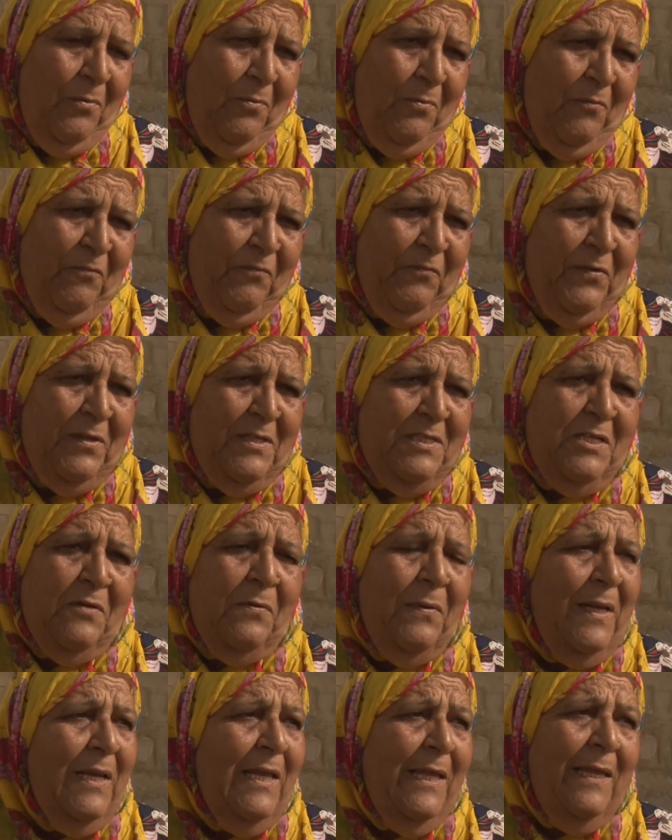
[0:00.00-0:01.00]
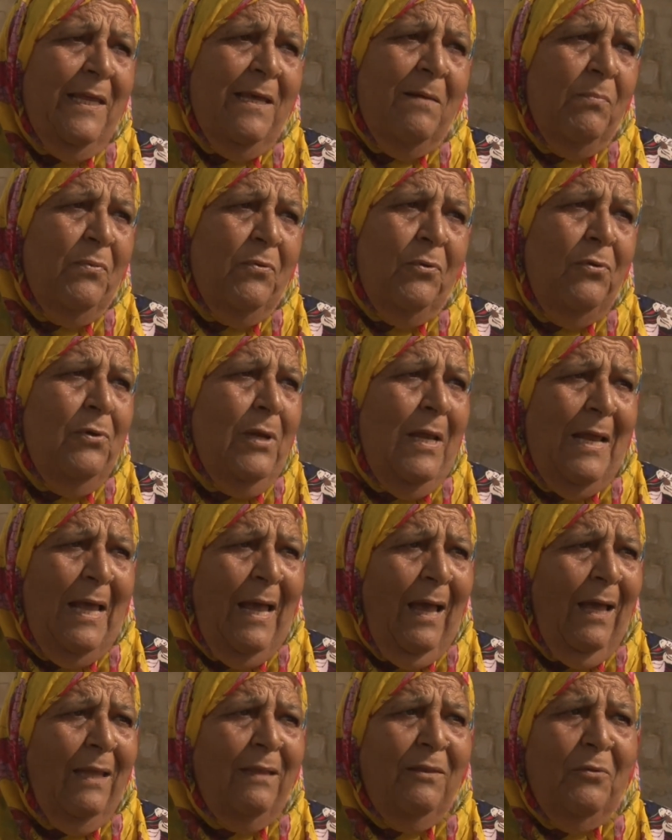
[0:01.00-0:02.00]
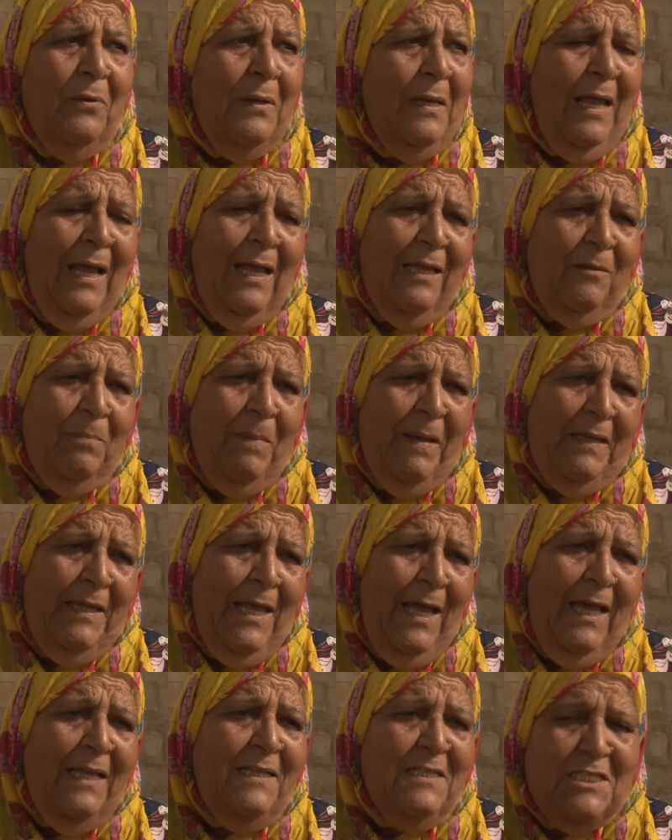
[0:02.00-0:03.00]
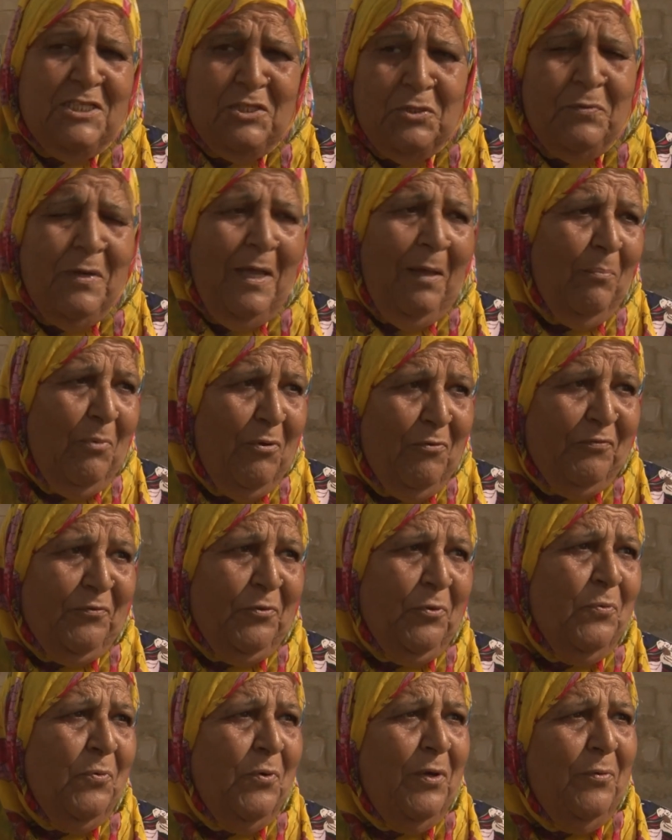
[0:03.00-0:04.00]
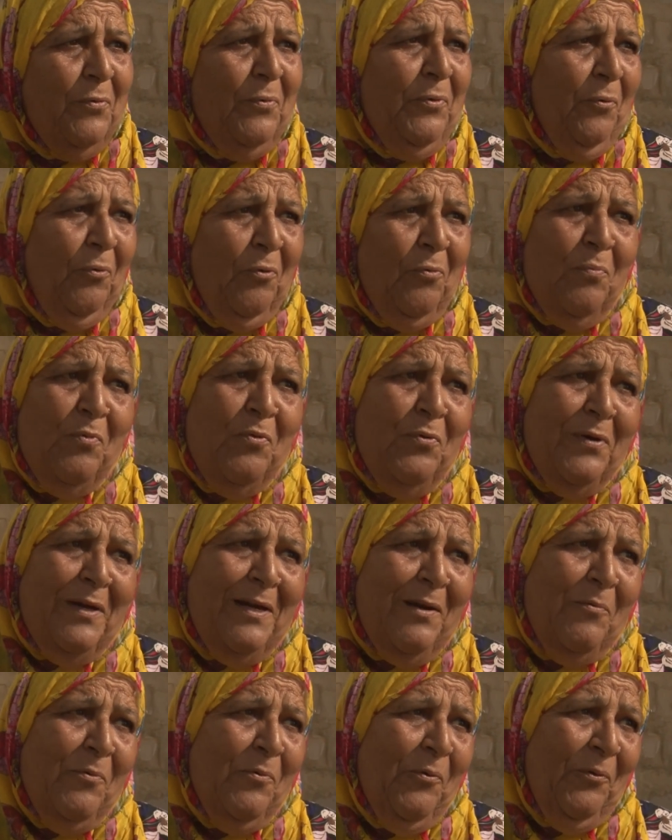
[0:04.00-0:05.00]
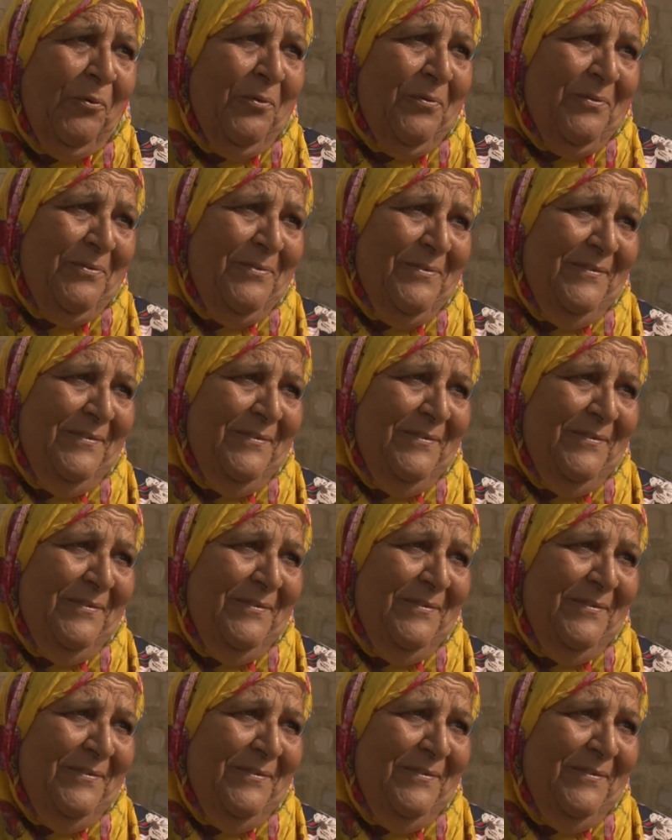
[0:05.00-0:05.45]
وفي سوار الايام كلها حد ولا حد بعد حد نجيو نعملوا فطور ونعوموا ونروحوا